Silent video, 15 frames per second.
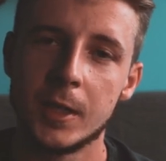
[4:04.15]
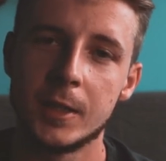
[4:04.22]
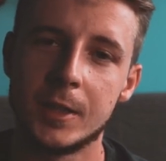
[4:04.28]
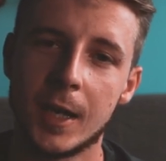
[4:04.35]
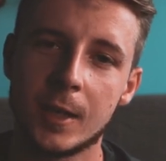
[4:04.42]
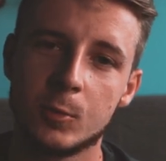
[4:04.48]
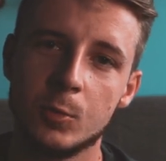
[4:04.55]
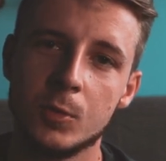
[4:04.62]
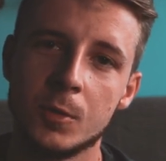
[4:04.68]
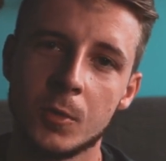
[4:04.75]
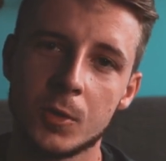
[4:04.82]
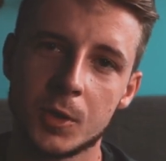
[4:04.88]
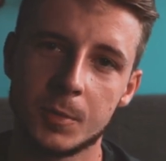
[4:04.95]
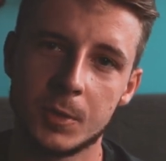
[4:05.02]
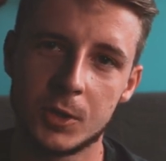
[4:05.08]
jak długi
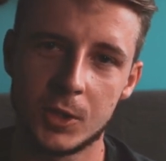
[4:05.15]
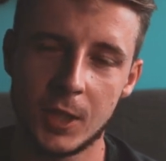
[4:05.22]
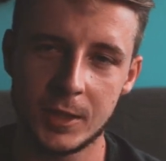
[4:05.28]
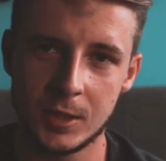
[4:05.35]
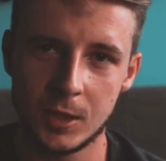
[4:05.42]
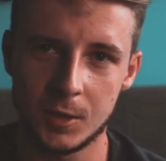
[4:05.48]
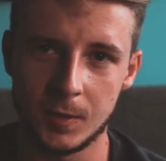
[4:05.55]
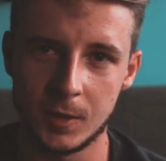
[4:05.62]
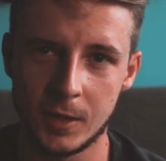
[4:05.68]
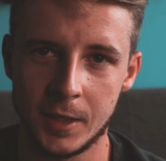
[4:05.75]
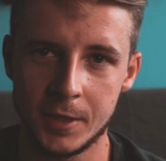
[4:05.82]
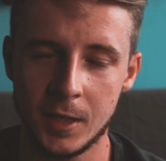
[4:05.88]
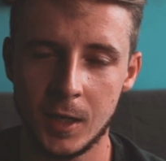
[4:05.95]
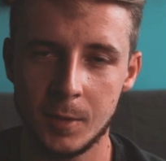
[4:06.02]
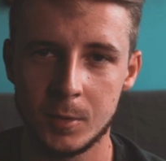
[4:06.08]
może być czas
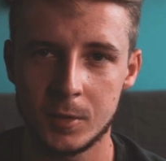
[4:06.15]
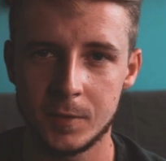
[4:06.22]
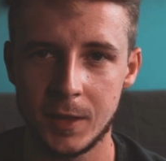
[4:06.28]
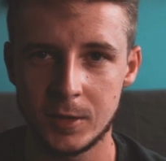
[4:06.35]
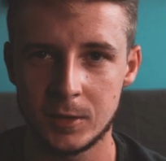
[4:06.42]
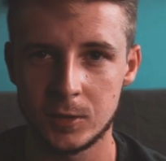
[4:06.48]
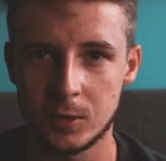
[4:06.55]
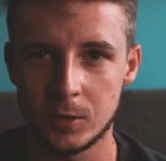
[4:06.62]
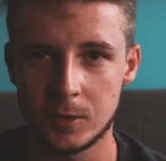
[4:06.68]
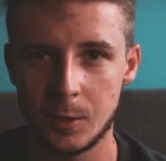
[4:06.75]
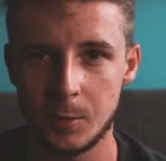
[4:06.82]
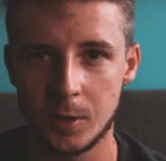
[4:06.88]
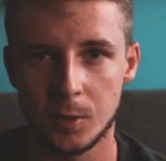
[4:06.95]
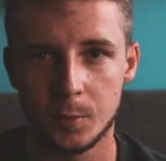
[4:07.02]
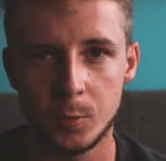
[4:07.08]
naświetlania, aby gwiazdy
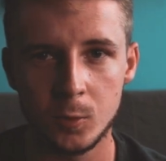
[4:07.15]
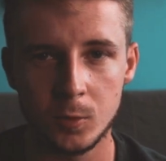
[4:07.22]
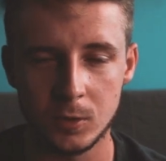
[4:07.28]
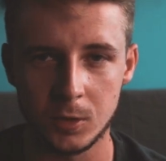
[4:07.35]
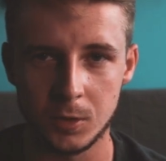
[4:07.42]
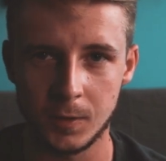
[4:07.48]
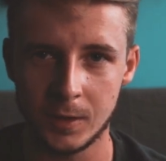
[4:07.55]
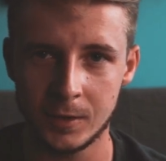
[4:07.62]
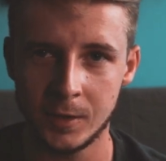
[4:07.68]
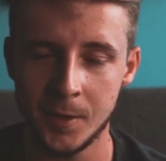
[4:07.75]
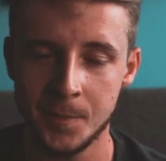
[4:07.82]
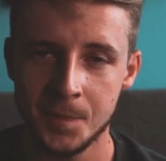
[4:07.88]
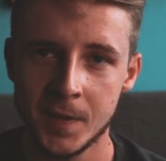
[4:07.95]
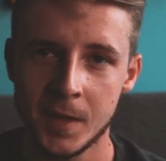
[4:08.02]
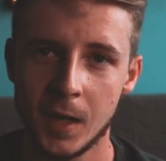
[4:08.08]
zostały jako punkty świetne,